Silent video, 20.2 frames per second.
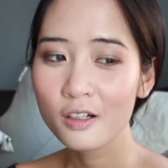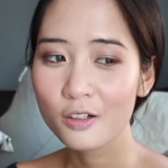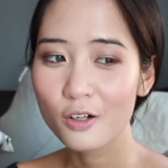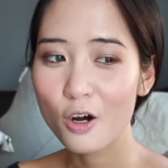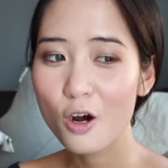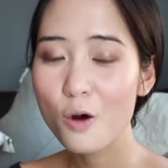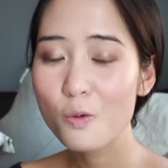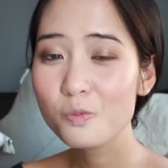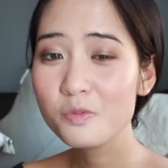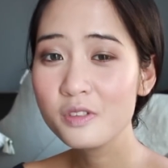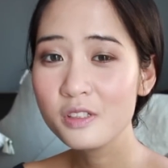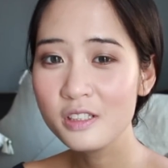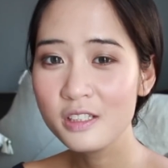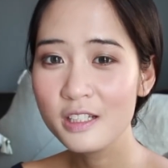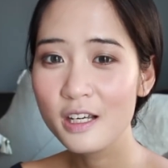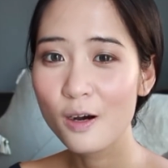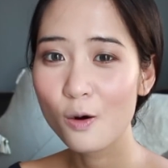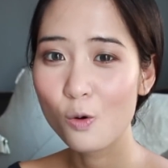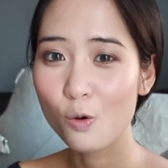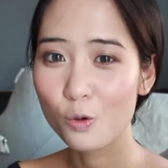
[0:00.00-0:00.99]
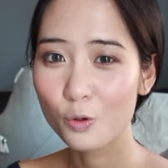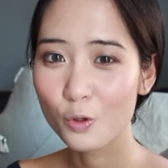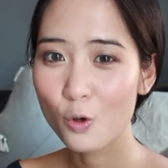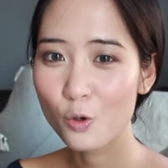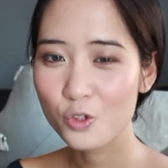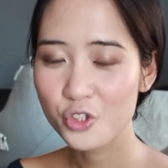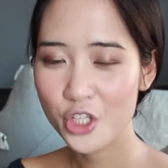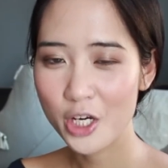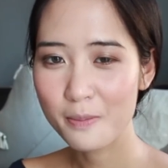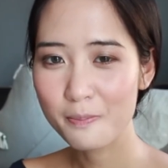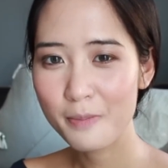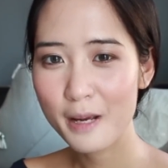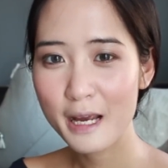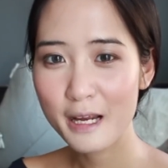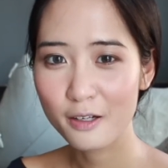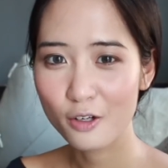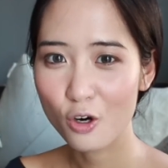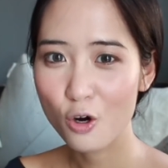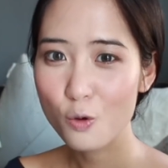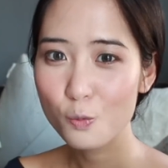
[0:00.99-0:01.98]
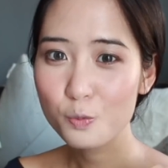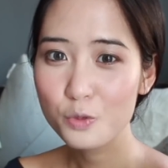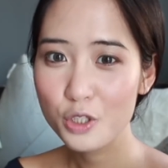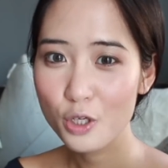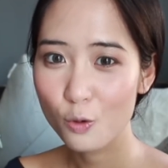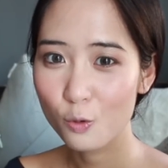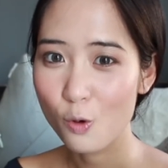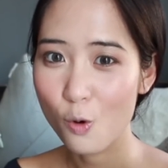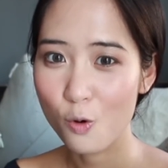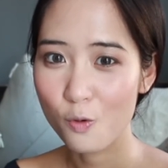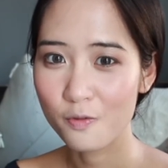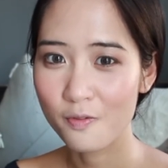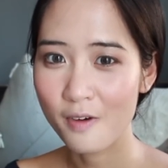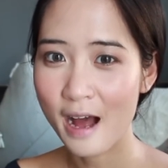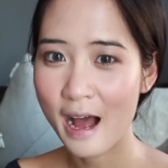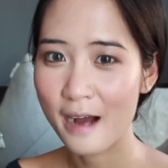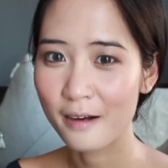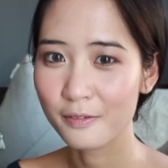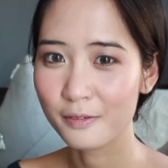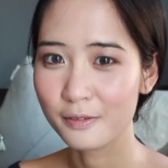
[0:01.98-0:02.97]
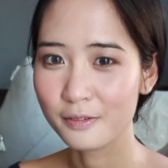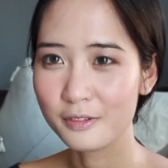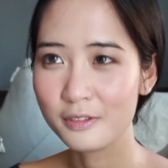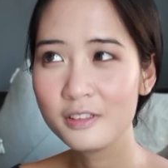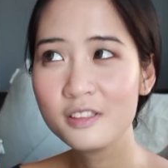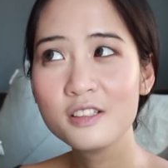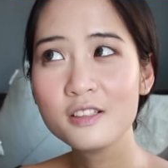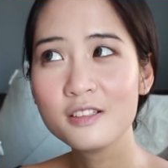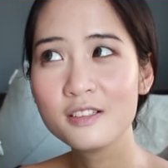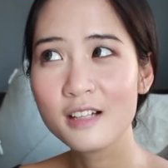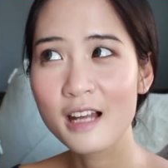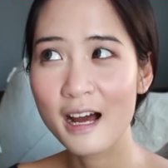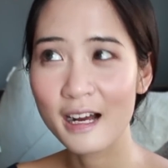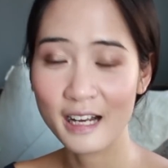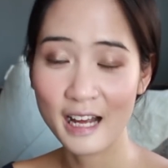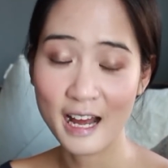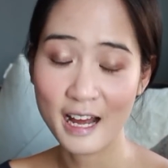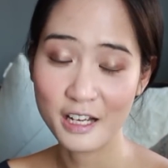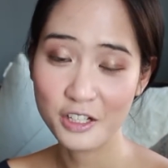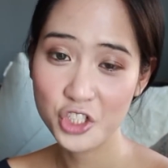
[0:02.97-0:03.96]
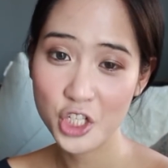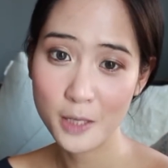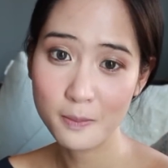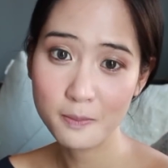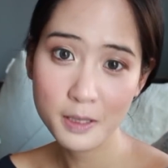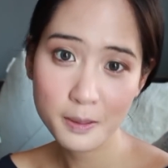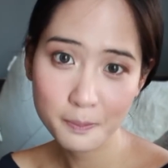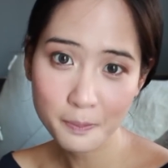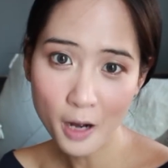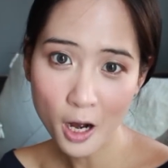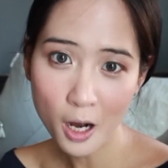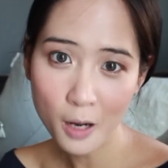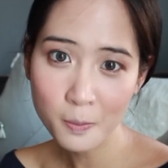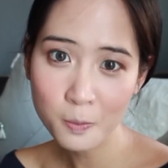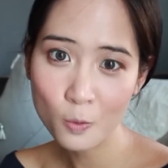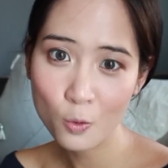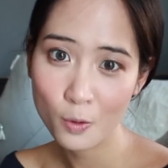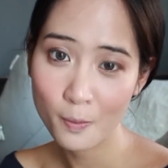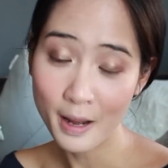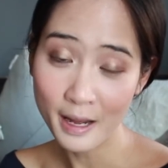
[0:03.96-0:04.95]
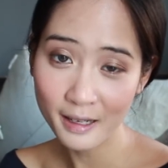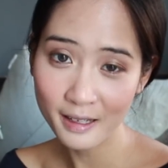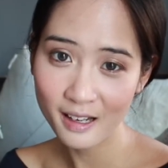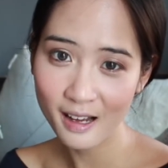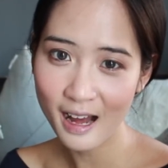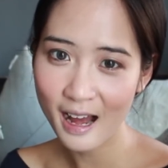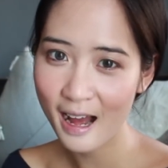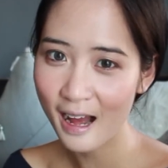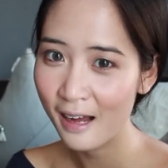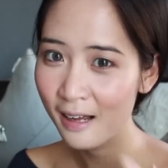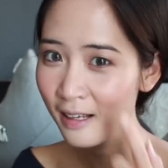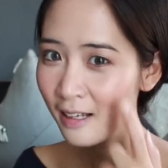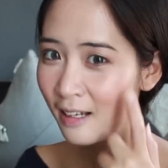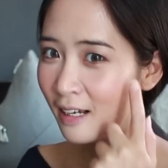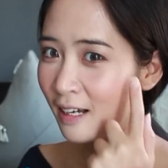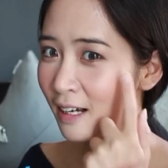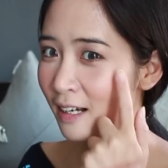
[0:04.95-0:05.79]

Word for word: Nó không nhiều độ champagne, nó không nhiều độ vàng như là cái champagne pop của Becca.